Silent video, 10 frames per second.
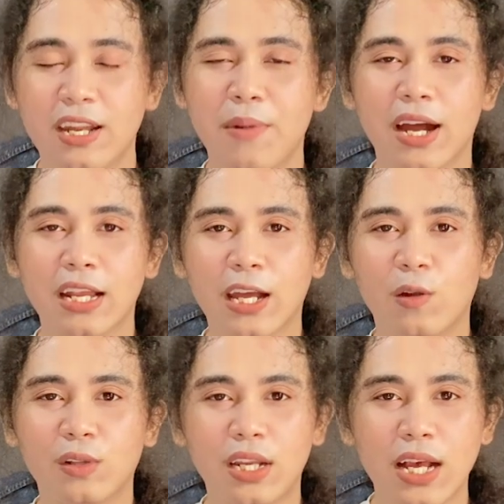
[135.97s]
Dan bahkan
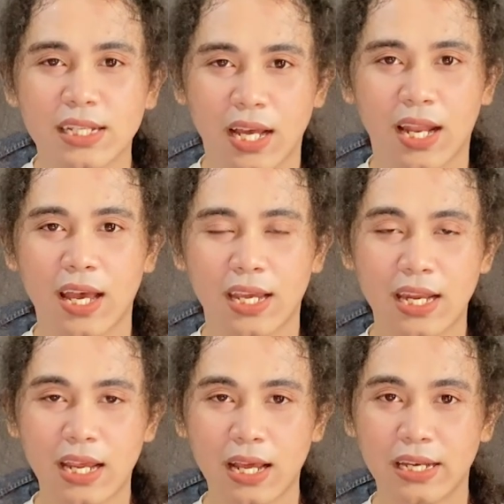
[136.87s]
kalau tidak salah
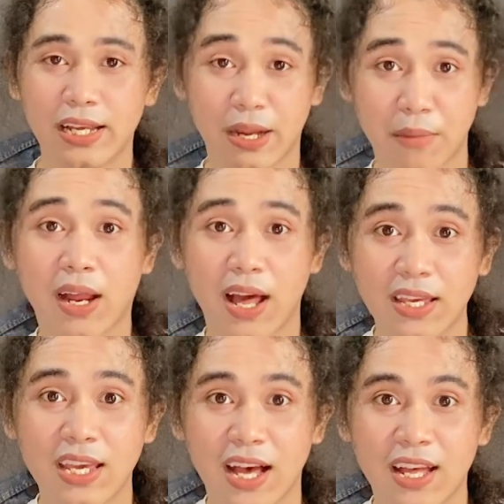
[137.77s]
ini di remake
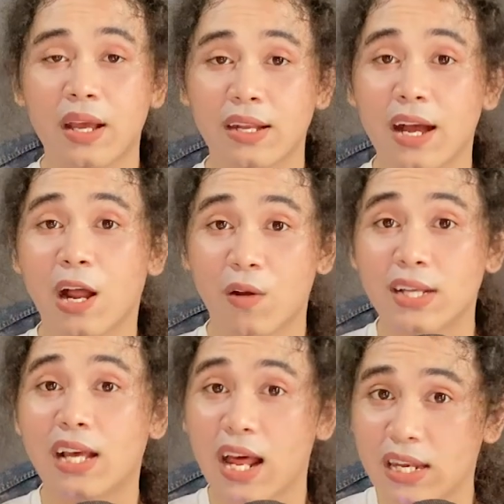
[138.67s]
lagi ya. Dan kalau
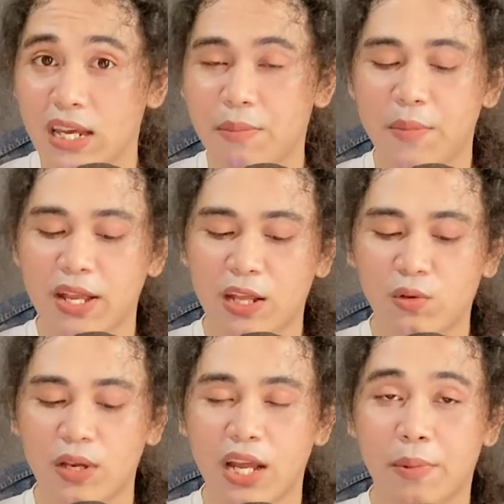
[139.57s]
nggak salah nih, pemainnya
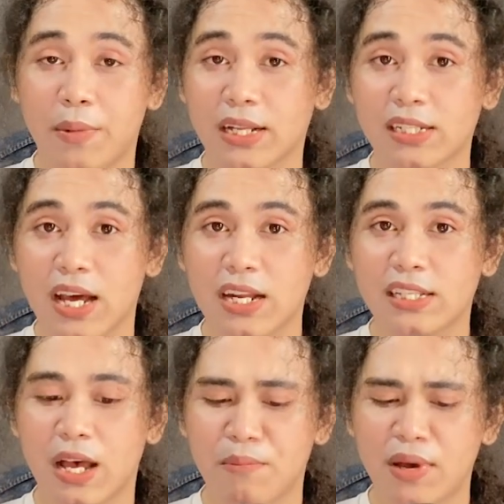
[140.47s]
itu Indah Permatasari
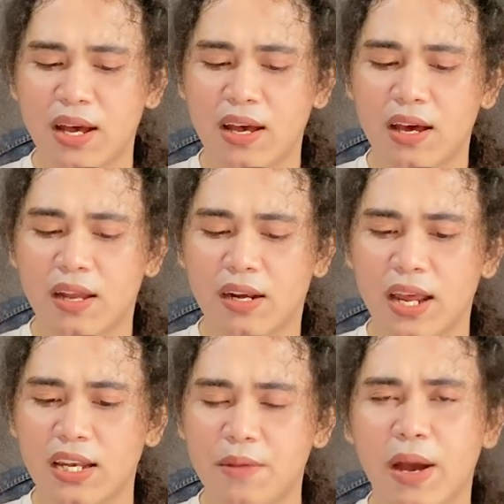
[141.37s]
sama
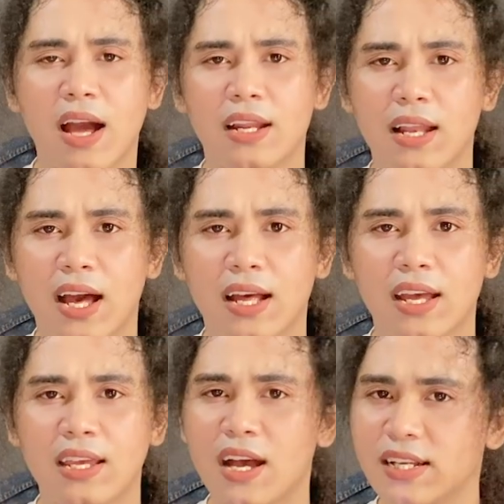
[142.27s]
Randy Pangalila.
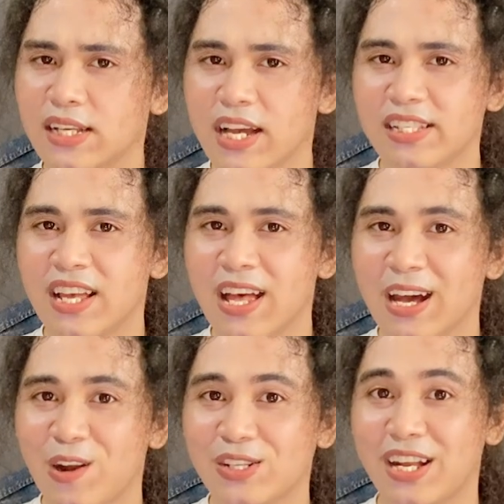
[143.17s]
Ya nggak sih guys?
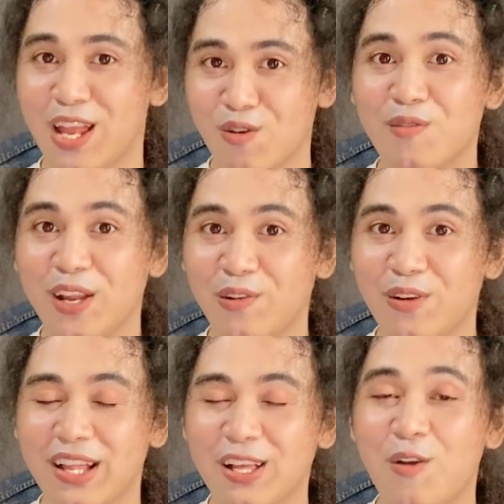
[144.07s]
Kalau seandainya aku keliru
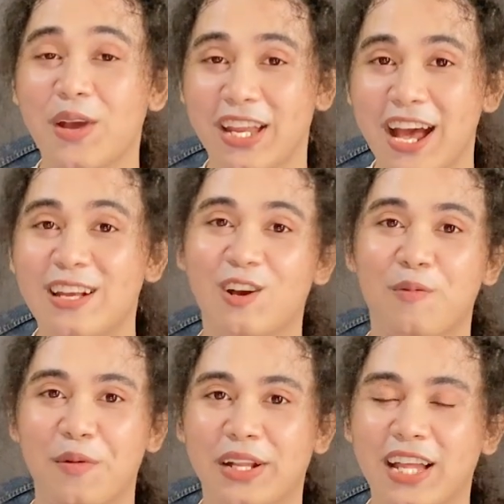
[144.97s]
nanti komen ya di
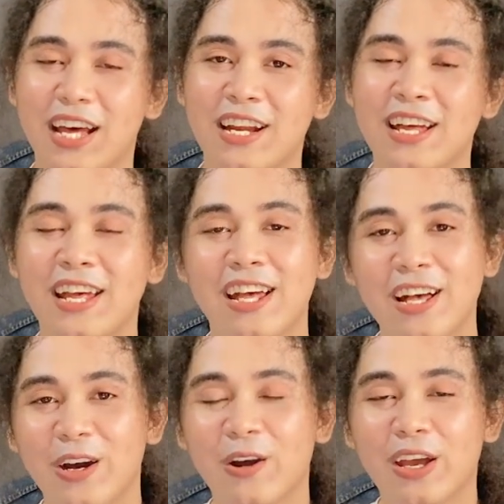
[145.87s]
kolom komentar.
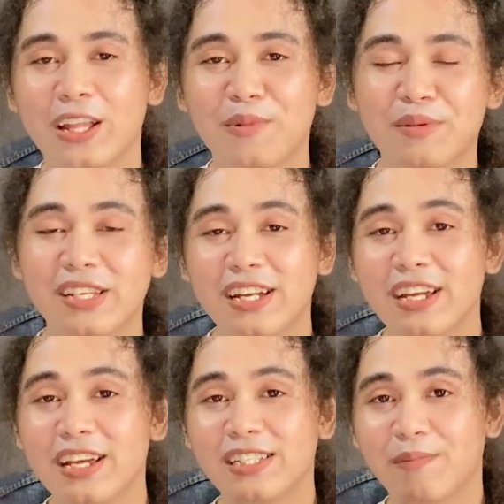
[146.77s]
Oke teman-teman,
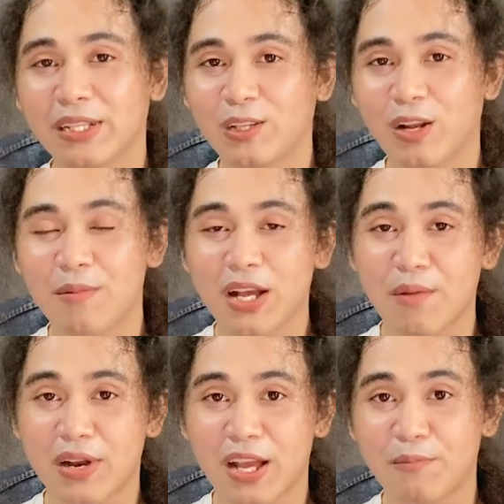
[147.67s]
jadi seperti itulah
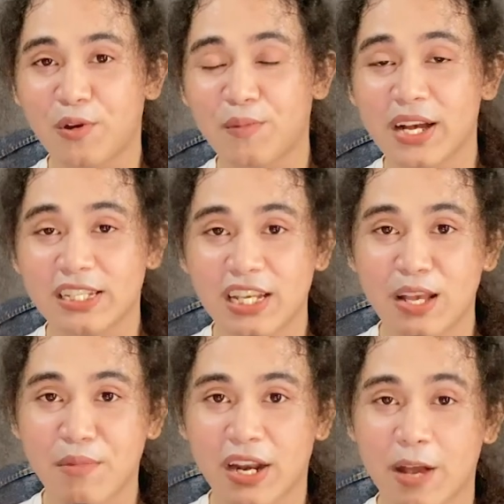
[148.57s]
bagaimana
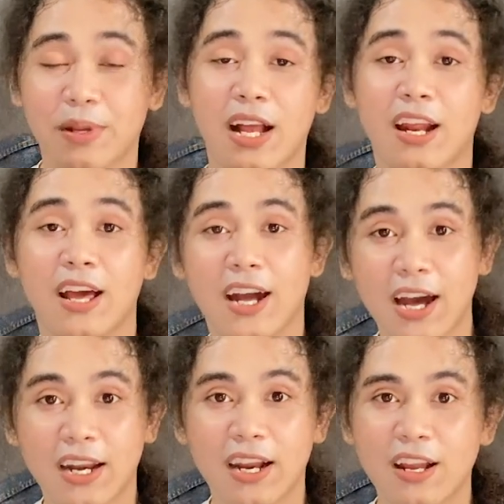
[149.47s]
informasi mengenai perjalanan
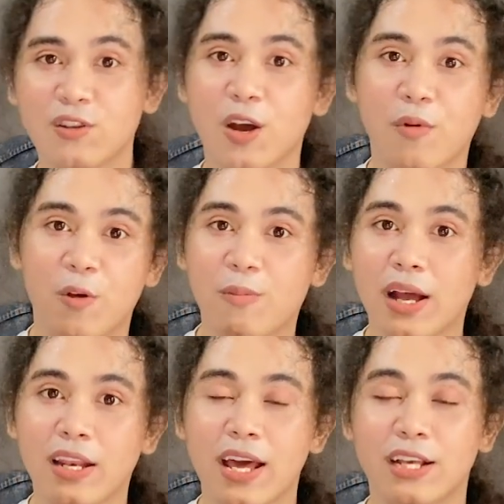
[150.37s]
karir dan juga
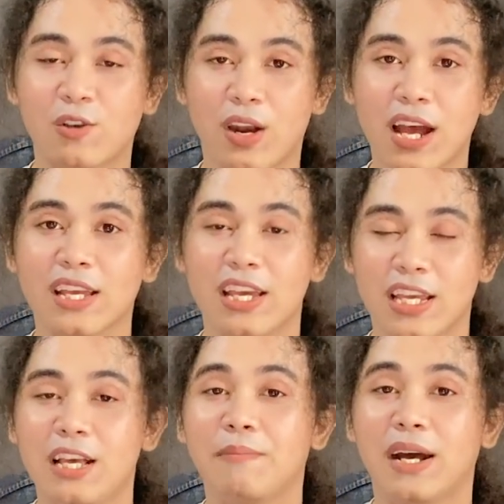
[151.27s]
profil dari seorang
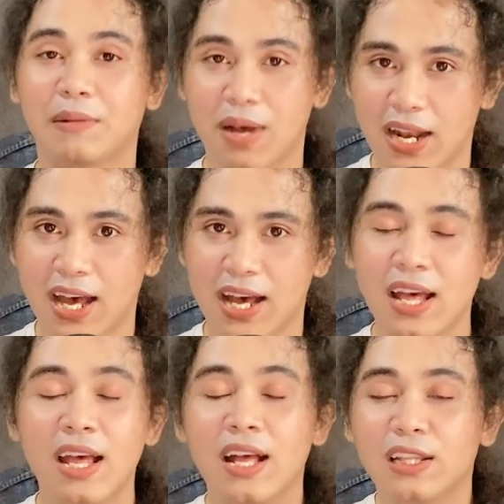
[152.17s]
Kiki Patmala.
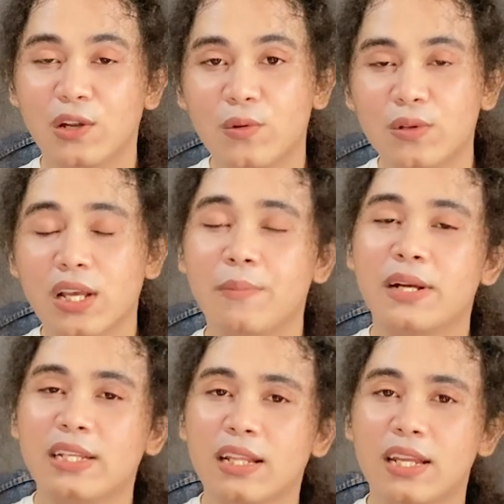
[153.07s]
Terus
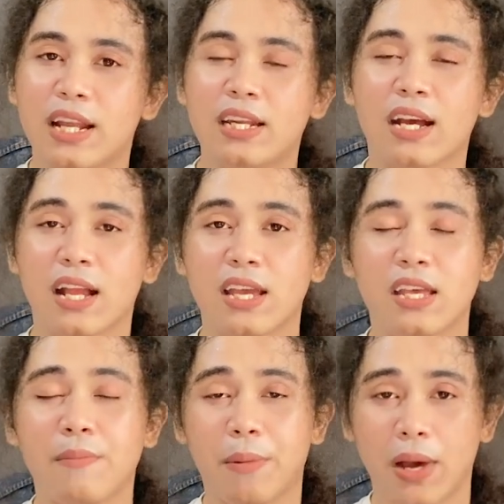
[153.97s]
apa sih yang terjadi dengan
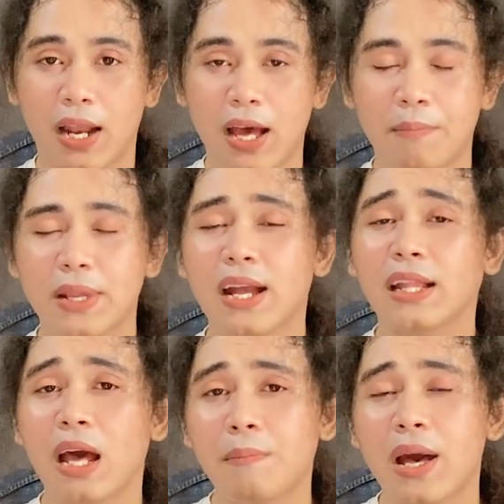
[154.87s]
Kiki Patmala?
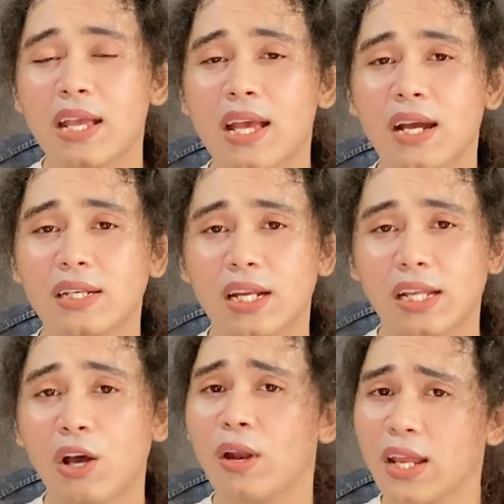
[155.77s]
Penyakit apa yang
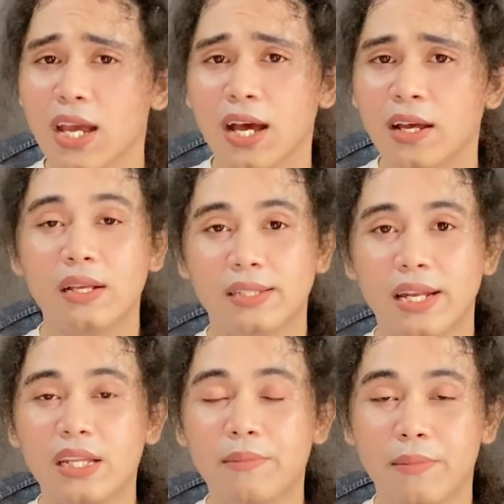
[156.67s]
diderita olehnya?
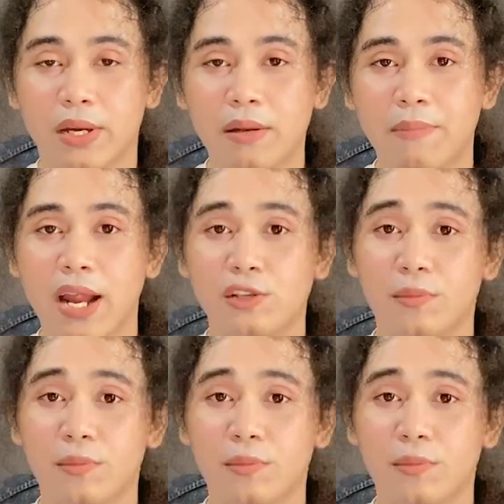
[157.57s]
Jadi teman-teman, pada hari